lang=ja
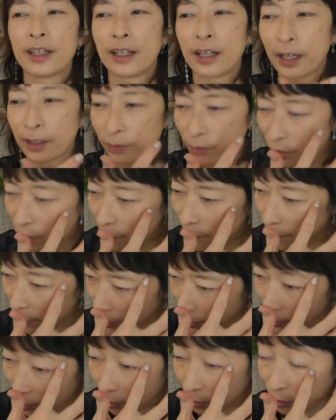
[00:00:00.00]
あの一番
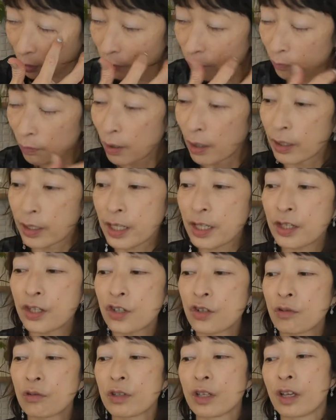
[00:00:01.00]
嬉しかったのは臨
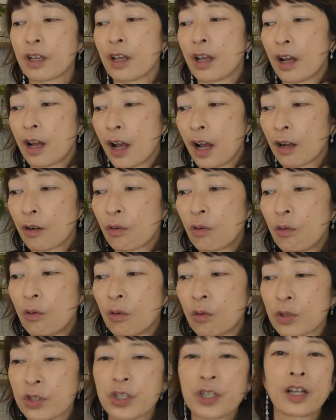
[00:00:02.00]
時書にハンコ
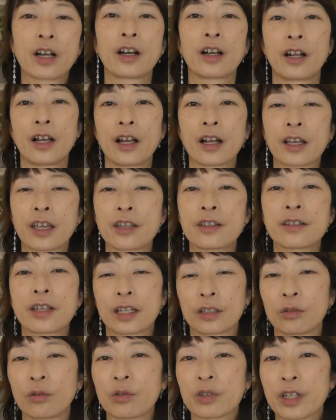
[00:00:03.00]
を押しながら決
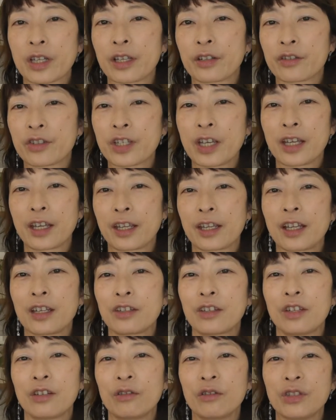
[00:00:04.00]
済通さなくちゃいけないっ
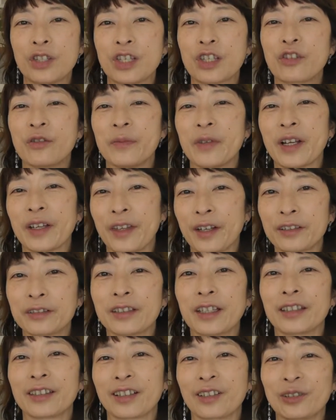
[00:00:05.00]
ていう仕組みがなく
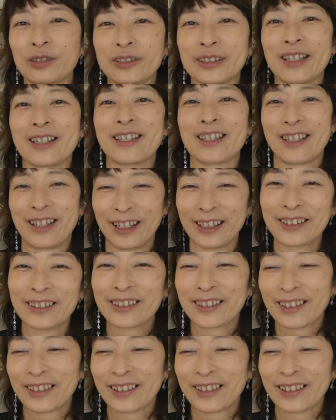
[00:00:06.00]
なったことですね。